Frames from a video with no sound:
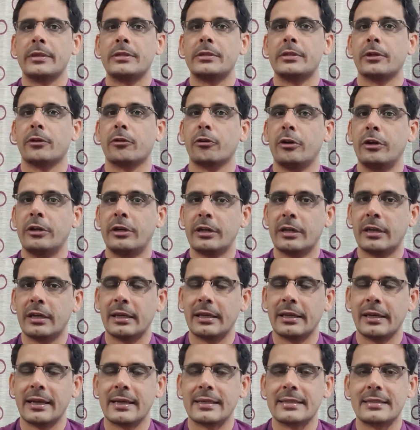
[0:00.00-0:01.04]
पे सिक्योरिटी के
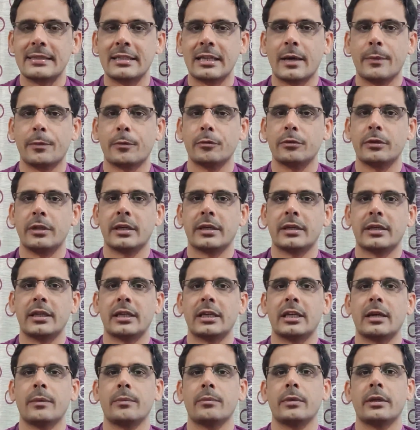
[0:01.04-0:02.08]
लिहाज से आपको
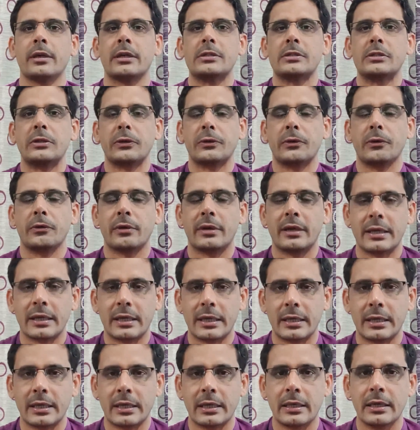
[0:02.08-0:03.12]
देखना कि हम यहाँ सिक्योर
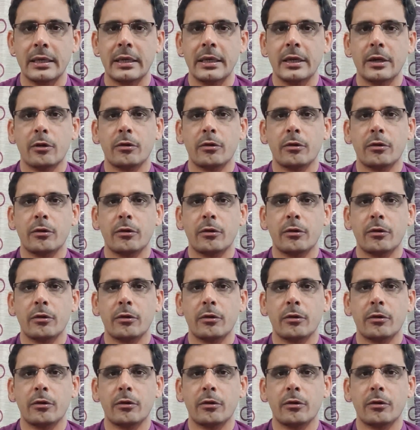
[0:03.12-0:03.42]
हैं कि नहीं